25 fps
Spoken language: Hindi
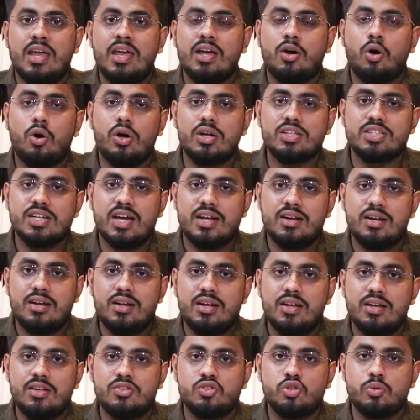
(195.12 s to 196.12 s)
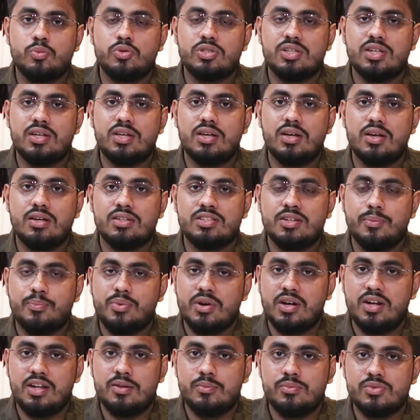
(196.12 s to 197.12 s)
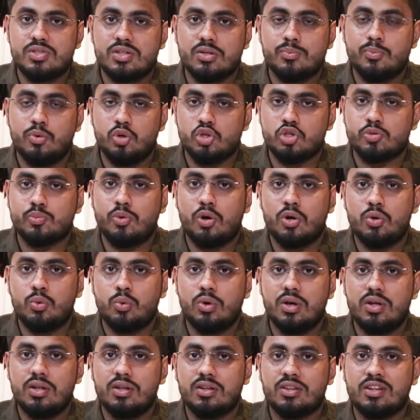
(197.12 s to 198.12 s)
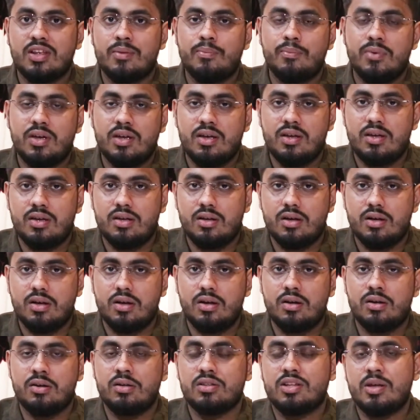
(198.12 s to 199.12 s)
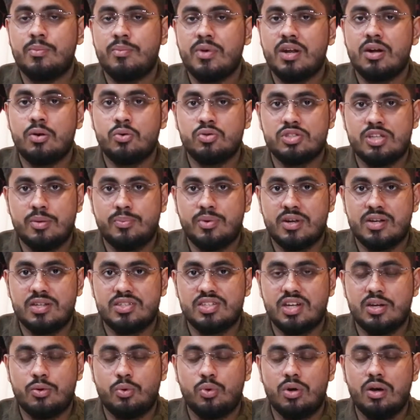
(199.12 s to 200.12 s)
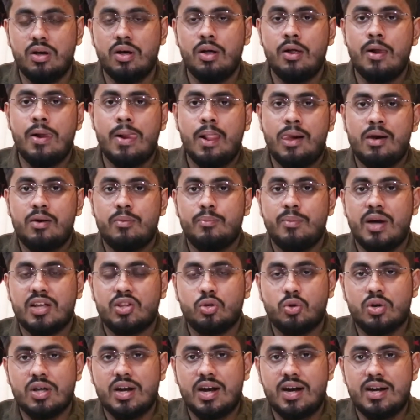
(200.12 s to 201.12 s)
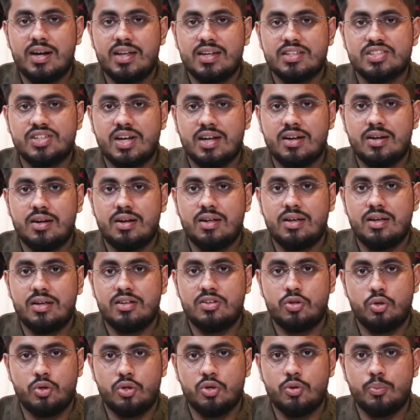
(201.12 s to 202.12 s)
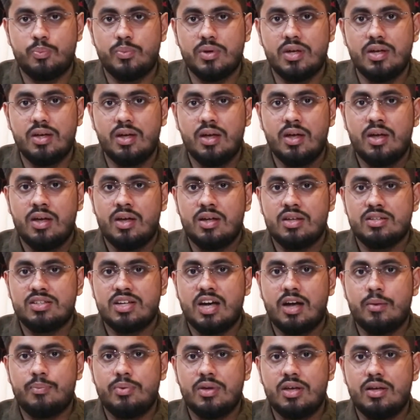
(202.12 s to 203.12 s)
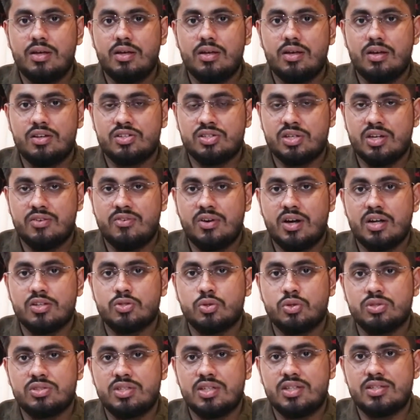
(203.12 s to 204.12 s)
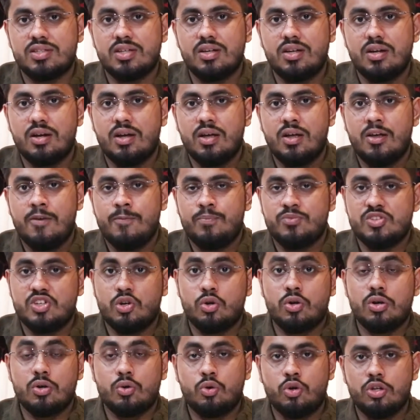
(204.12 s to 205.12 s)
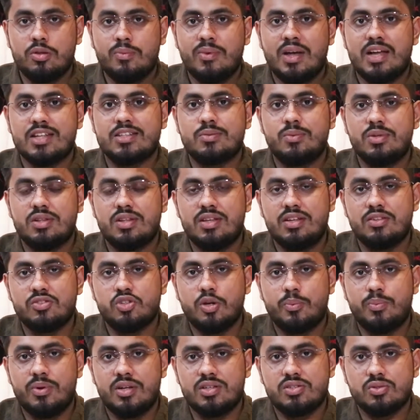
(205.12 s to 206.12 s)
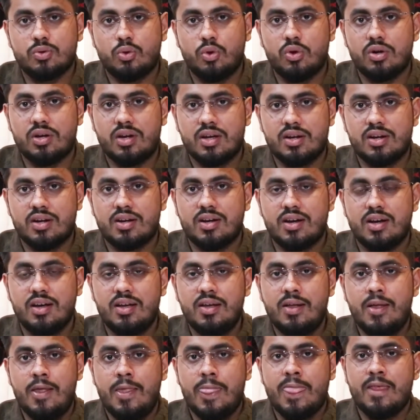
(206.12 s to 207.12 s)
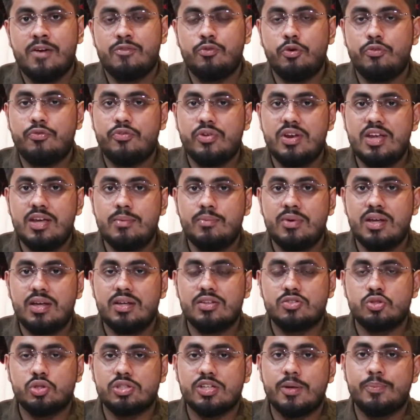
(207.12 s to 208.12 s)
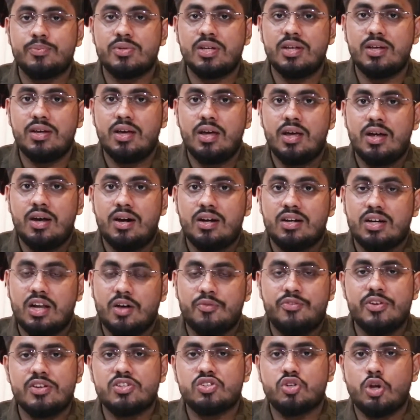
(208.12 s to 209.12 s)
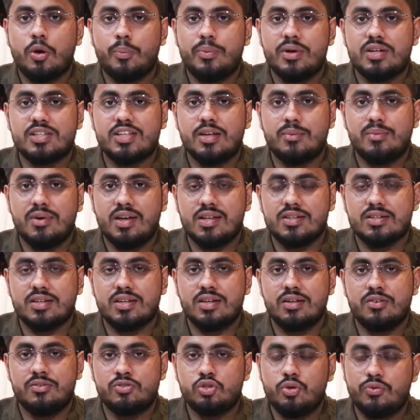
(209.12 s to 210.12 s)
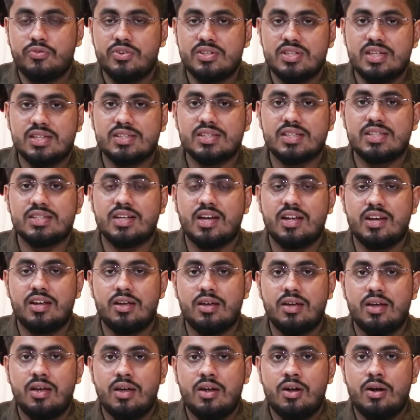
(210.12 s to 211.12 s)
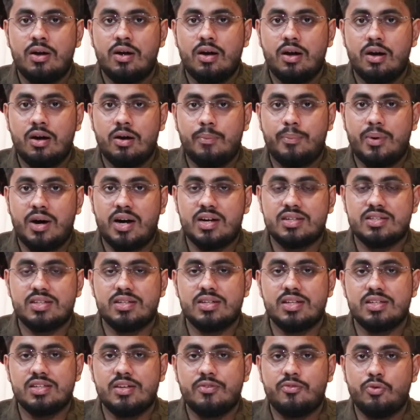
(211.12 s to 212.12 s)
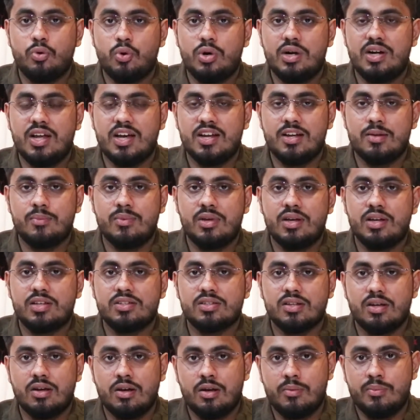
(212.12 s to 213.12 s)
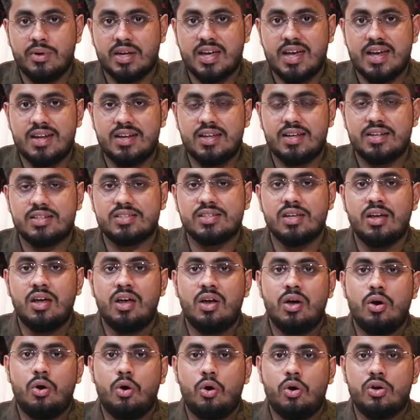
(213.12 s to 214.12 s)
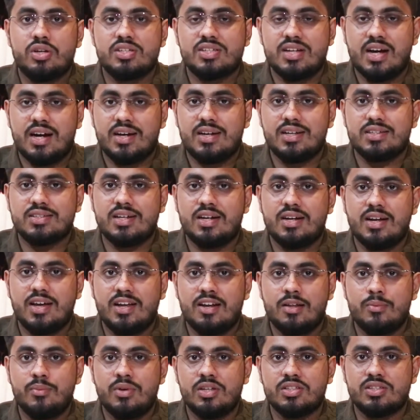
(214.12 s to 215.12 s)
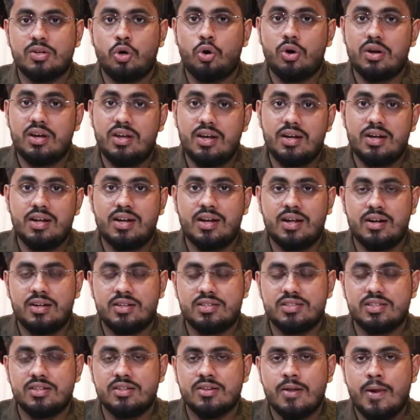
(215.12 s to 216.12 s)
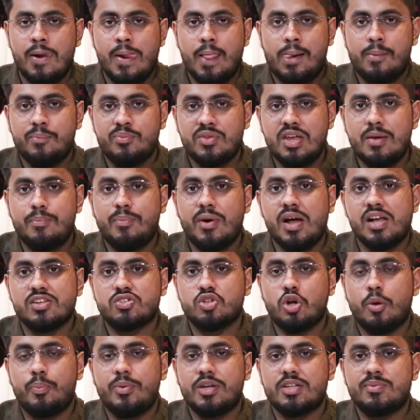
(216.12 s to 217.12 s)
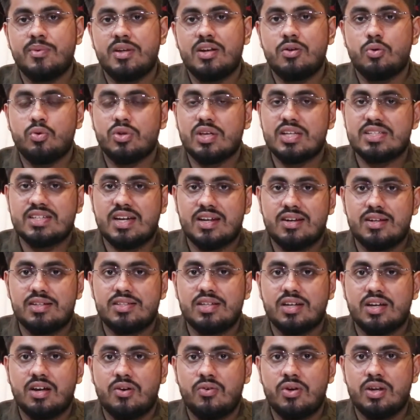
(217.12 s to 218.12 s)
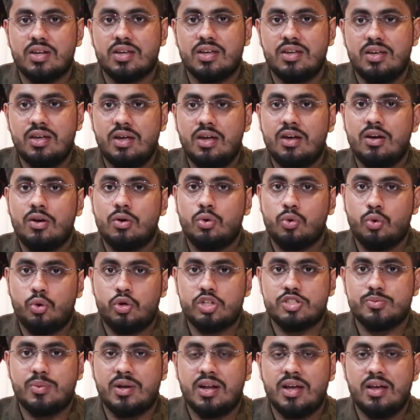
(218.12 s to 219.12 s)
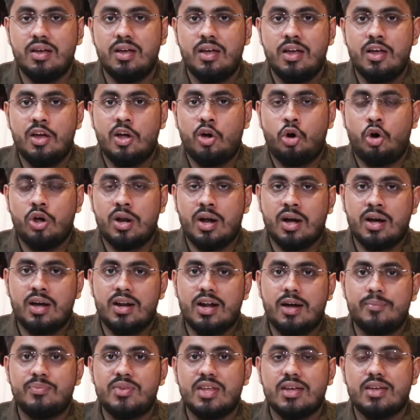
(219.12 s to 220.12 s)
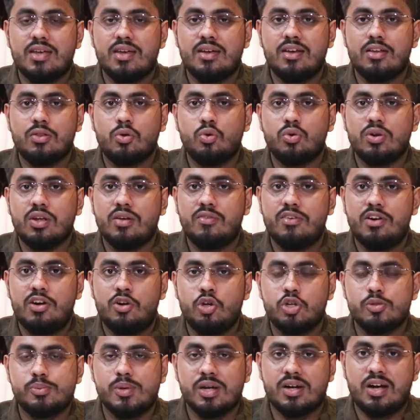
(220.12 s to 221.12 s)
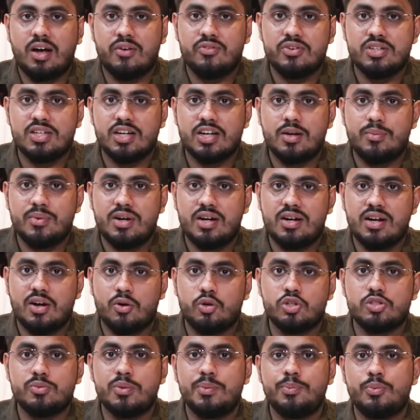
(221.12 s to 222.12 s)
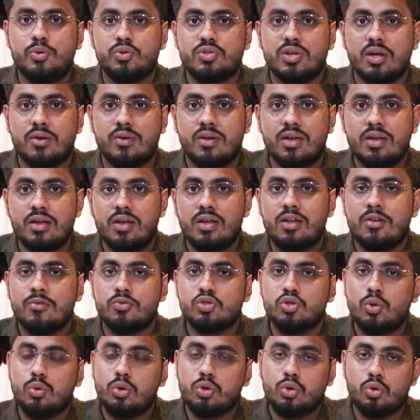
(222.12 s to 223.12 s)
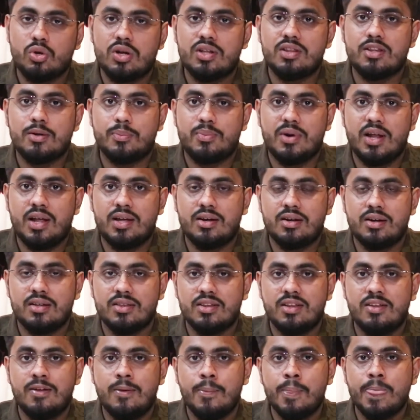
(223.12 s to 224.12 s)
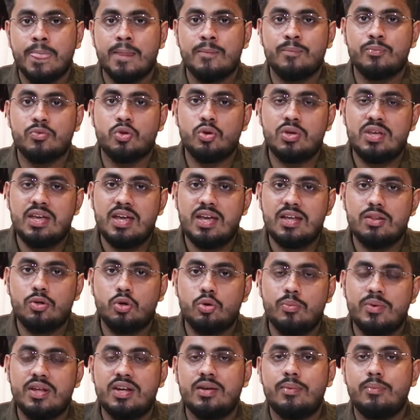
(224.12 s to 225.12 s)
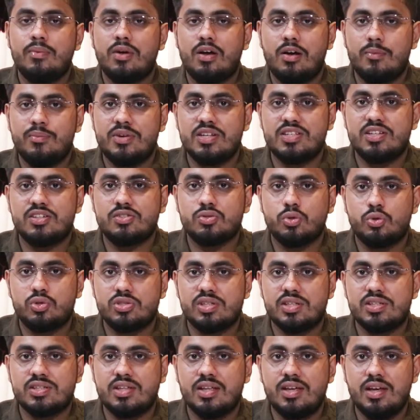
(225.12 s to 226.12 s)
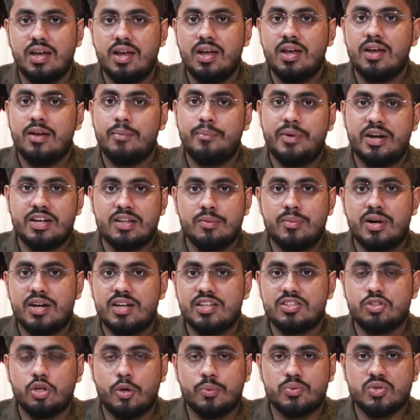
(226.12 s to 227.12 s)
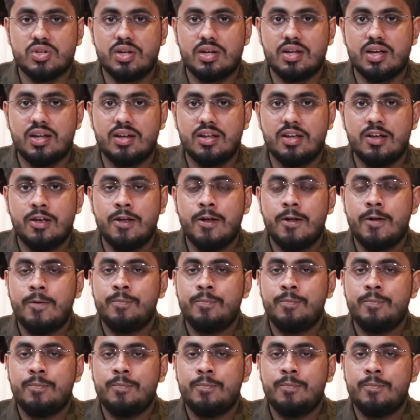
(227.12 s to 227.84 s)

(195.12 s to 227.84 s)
एक और चैनल है जो मुझे जब प्रिलिम्स पोस्टपोन हुआ तब मैं तब मेरा उनसे परिचय हुआ मैथोक्रैट एक चैनल है यूट्यूब पे जहाँ पे शिवराज गुज्जर सर जिन्होंने खुद मैथ्स में 300 प्लस स्कोर कर रखा है वो फ्री में जो सबसे टफेस्ट टॉपिक्स हैं मैथ्स के जो फिज़िक्स के सारे पार्ट्स हैं जैसे फ्लूड डायनेमिक्स मैकेनिक्स और स्टैटिक्स एंड डायनेमिक्स और रियल एनालिसिस ये पांच टॉपिक्स मैंने उनके चैनल से कवर की नोट्स बनाए और अगर आप देखेंगे तो उनके वीडियोस पे काफ़ी जगह मेरे डाउट्स भी पूछे हुए हैं जो वो तुरंत रिप्लाई करते हैं तो ये दो मेरे मेजर सोर्सेज थे मैथमेटिक्स ऑप्शनल के लिए